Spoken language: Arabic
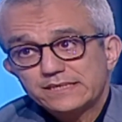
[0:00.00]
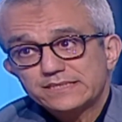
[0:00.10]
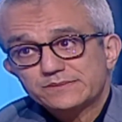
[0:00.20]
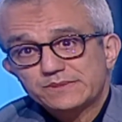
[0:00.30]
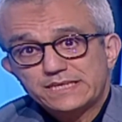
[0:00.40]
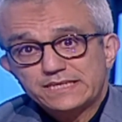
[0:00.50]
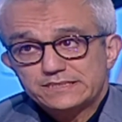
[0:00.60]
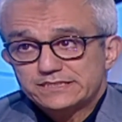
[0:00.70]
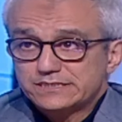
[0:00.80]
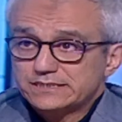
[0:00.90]
قسم
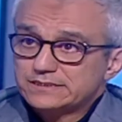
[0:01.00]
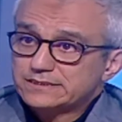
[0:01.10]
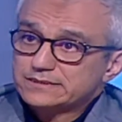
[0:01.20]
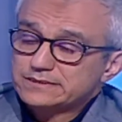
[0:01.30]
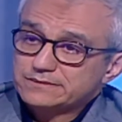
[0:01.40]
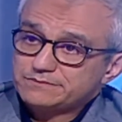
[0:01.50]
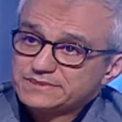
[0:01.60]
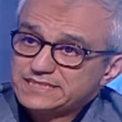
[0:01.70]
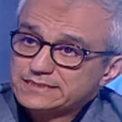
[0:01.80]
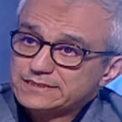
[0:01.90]
الانعاش آه،
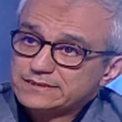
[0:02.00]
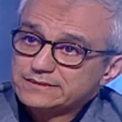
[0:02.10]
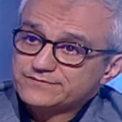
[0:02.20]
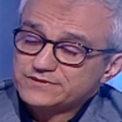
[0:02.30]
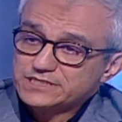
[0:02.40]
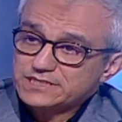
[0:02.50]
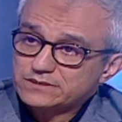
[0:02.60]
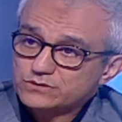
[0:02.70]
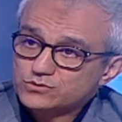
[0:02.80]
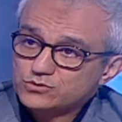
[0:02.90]
بدينا في
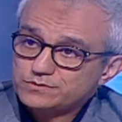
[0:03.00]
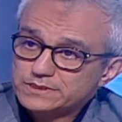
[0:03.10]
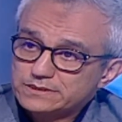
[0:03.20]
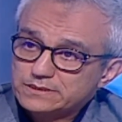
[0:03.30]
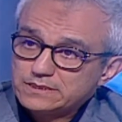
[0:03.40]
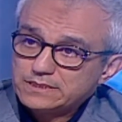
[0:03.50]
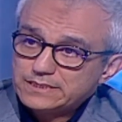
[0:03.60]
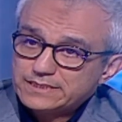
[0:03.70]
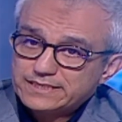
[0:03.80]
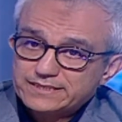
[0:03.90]
شهر اكتوبر
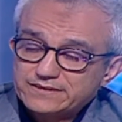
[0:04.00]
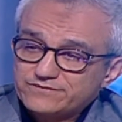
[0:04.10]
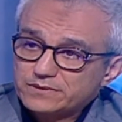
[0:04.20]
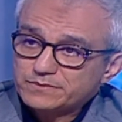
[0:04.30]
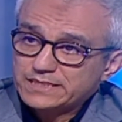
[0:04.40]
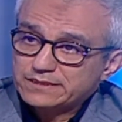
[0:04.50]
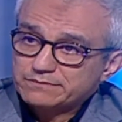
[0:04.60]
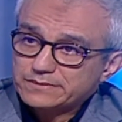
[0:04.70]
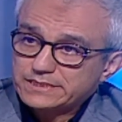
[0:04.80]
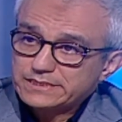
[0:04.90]
30% من
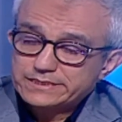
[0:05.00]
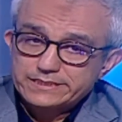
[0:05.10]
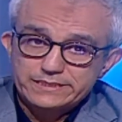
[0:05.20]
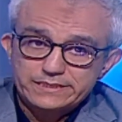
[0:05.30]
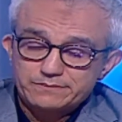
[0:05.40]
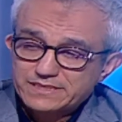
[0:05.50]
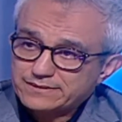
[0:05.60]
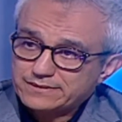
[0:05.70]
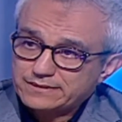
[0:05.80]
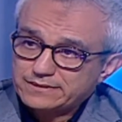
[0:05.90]

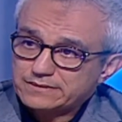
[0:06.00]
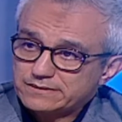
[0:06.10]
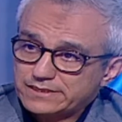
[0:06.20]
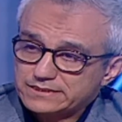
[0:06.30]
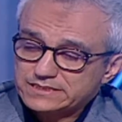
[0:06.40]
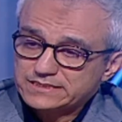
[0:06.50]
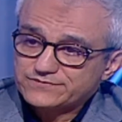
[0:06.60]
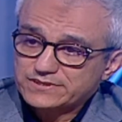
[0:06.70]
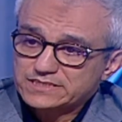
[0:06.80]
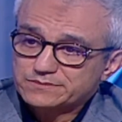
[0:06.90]
المرضى الراقدين
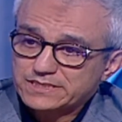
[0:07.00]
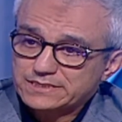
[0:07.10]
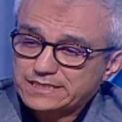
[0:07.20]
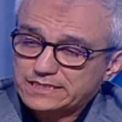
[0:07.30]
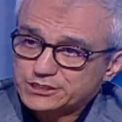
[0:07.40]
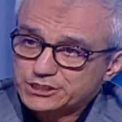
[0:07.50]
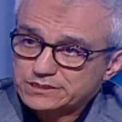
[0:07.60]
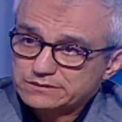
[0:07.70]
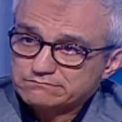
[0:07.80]
في قسم الانعاش